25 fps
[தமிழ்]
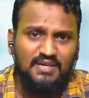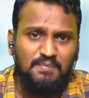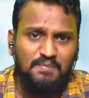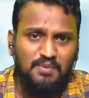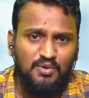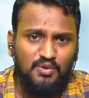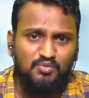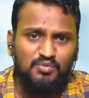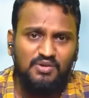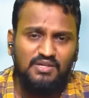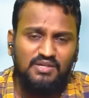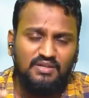
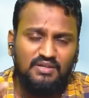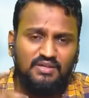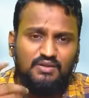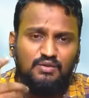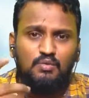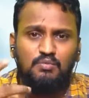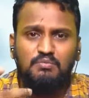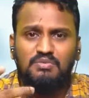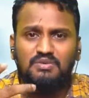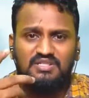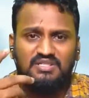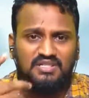மக்களுக்கு
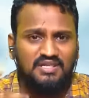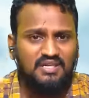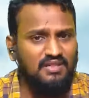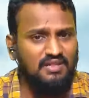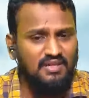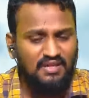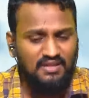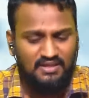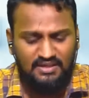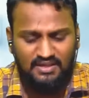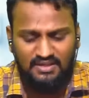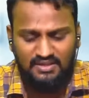
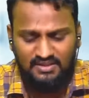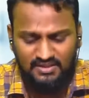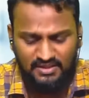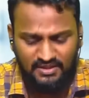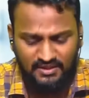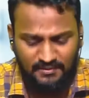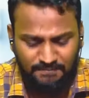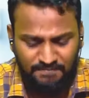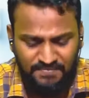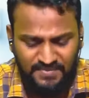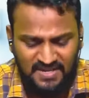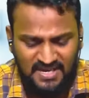சொல்வதற்காக
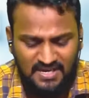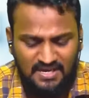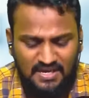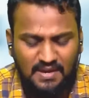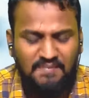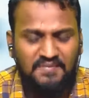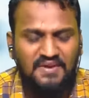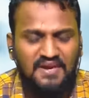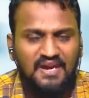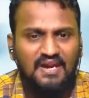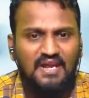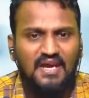ஆர்வத்தோடு
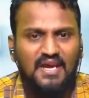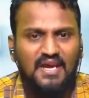வர்றாங்க